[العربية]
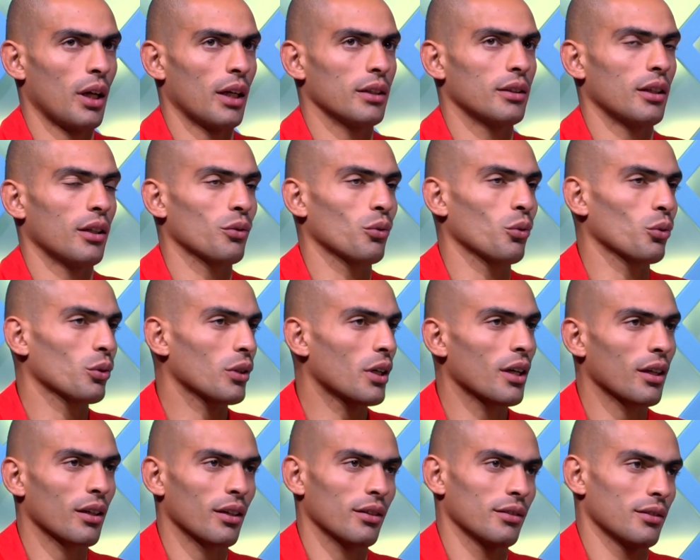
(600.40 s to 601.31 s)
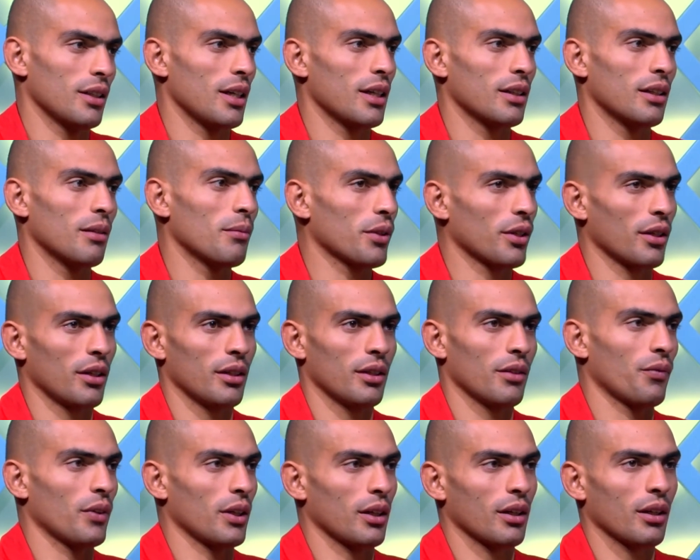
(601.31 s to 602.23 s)
حدا عنده طاقه زياده مثلا
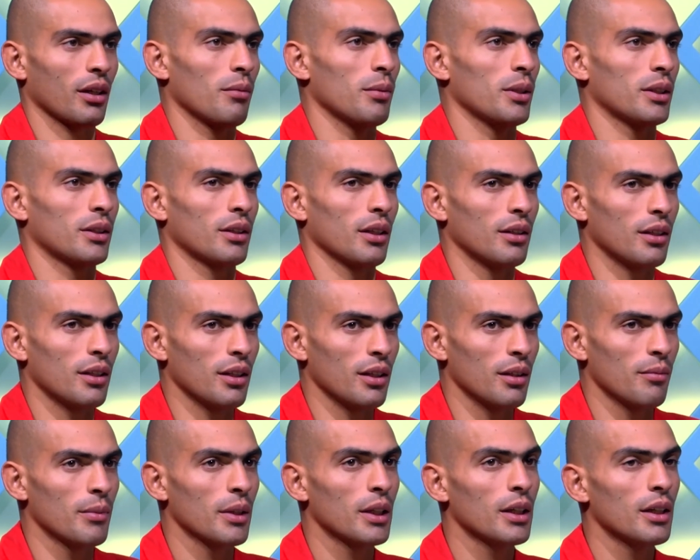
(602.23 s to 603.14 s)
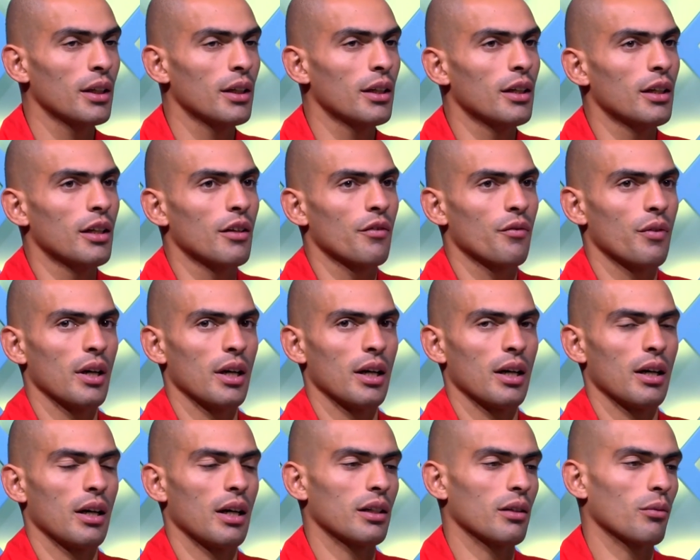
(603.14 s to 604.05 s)
يفرغها بالتدريب
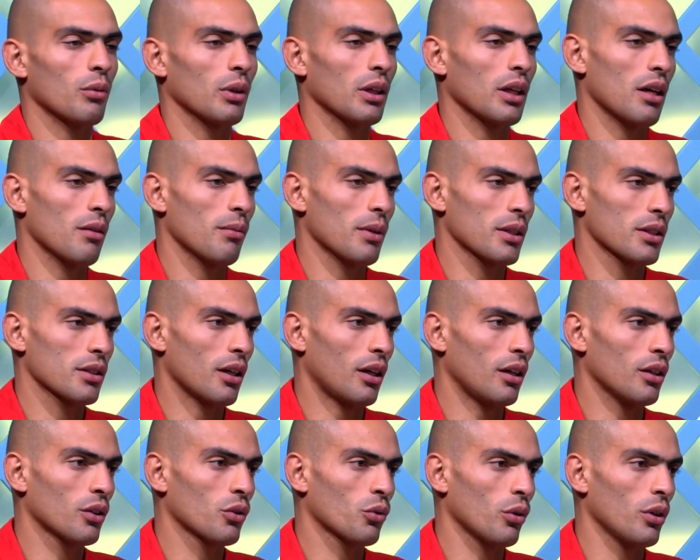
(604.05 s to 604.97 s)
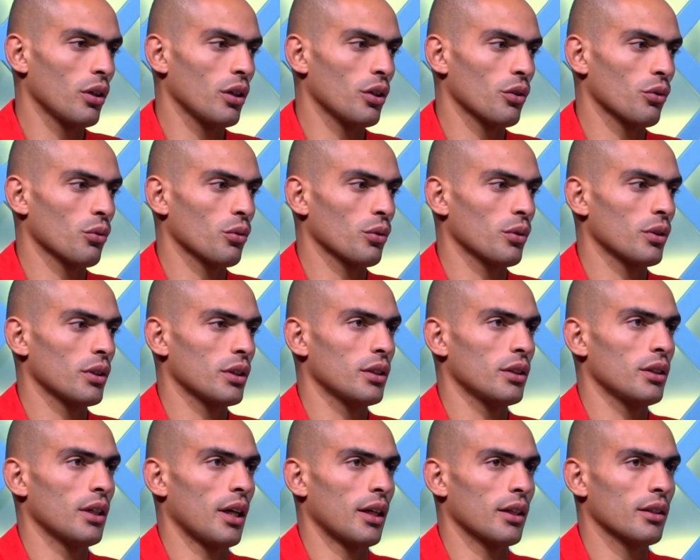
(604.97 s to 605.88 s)
فانا والله بنصح الكل انه
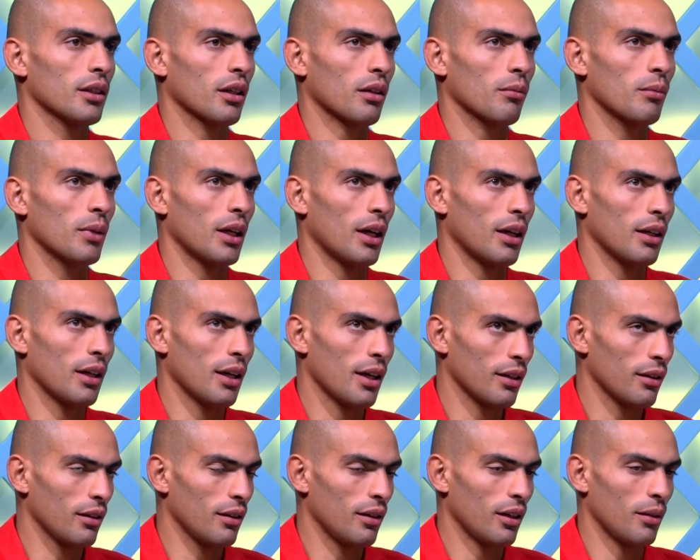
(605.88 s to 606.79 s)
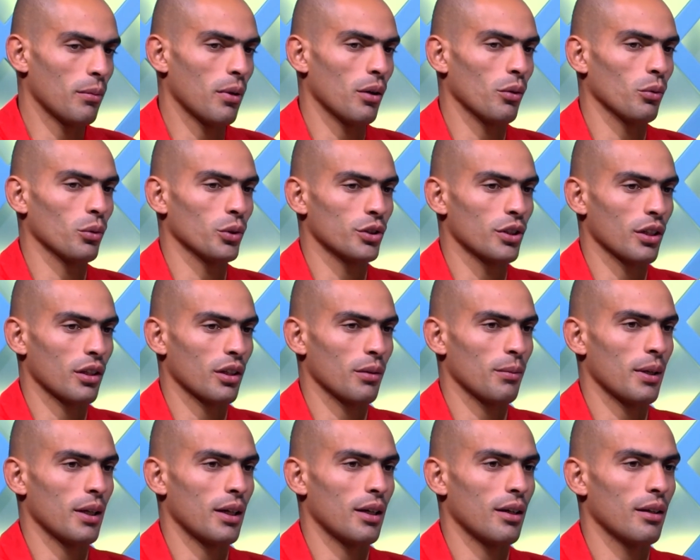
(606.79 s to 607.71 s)
يعني يقبل على هاي اللعبه
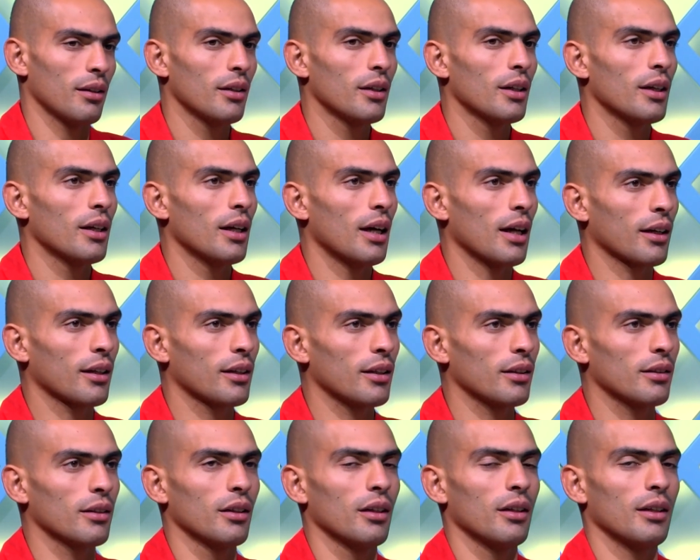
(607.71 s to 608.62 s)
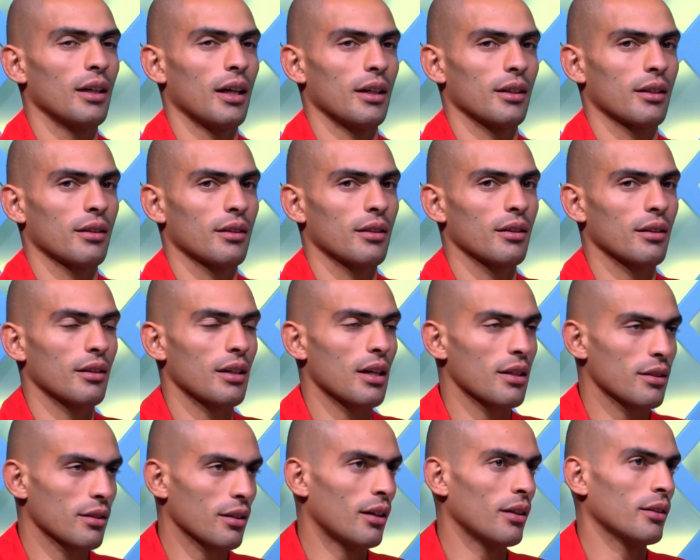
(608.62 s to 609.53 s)
ويجربها اكيد يعني كثير
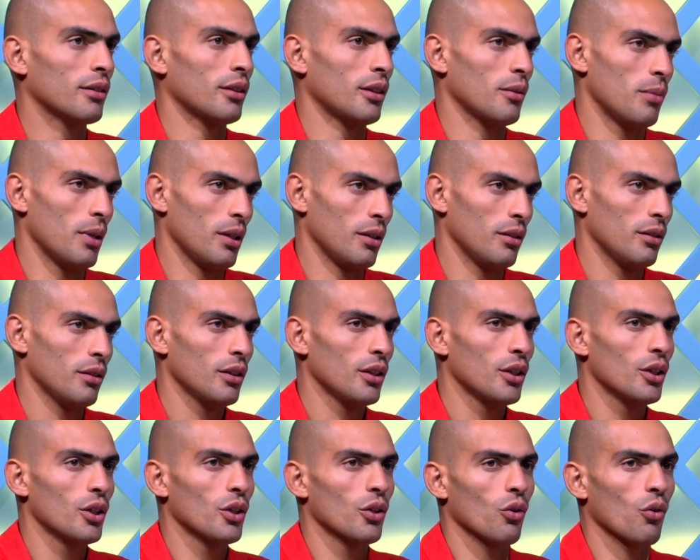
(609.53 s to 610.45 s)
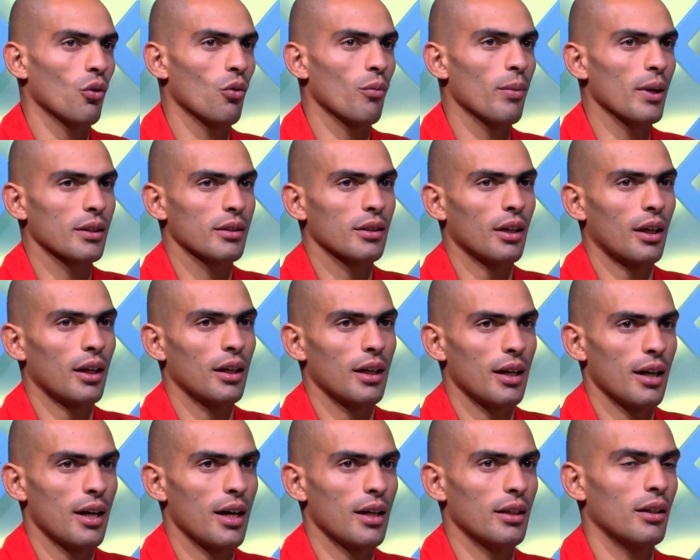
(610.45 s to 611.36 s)
ناس راح تحبها وبنصح
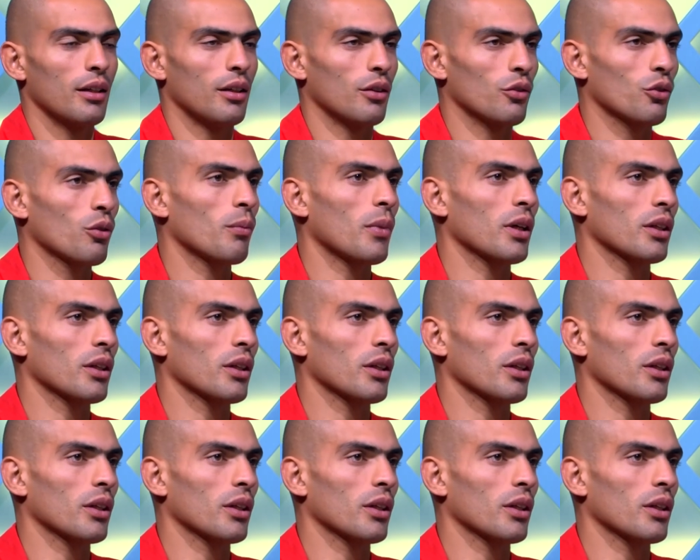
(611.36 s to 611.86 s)
الاهالي اللي عندهم